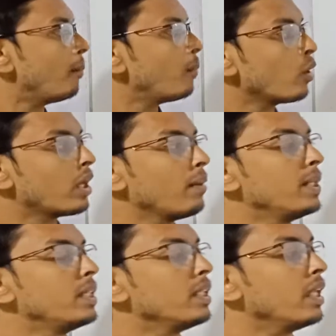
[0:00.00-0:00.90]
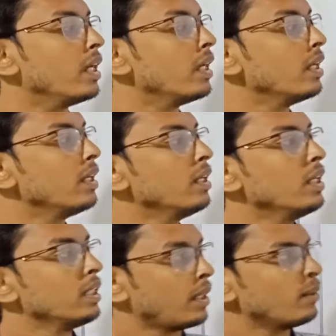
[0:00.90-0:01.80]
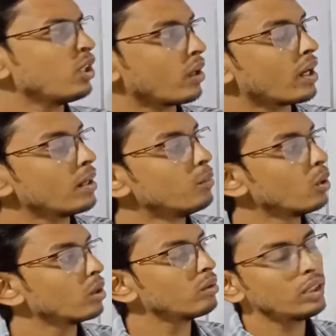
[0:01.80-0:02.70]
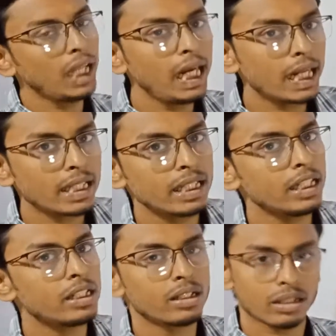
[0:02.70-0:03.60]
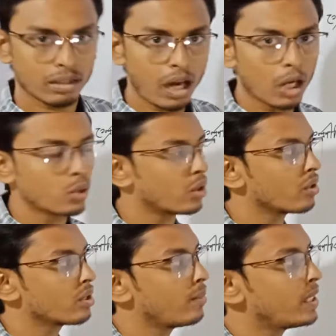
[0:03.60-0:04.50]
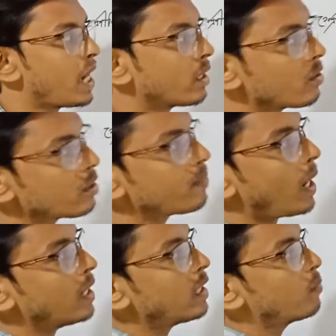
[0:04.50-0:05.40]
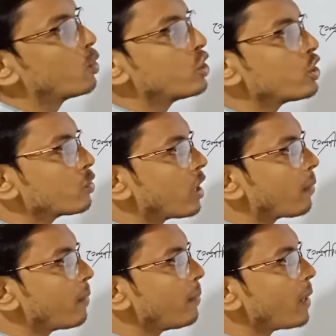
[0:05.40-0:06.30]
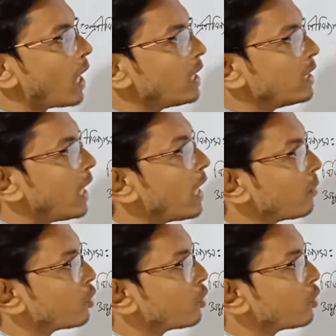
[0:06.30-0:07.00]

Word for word: সম্পর্কের ভিত্তিতে তার মানে দেখো এখানে মূলত তিনটা জিনিস আলোচনা হচ্ছে বেশি একটা হচ্ছে প্রাণীদের বৈশিষ্ট্য থাকবে প্রাণী দেহের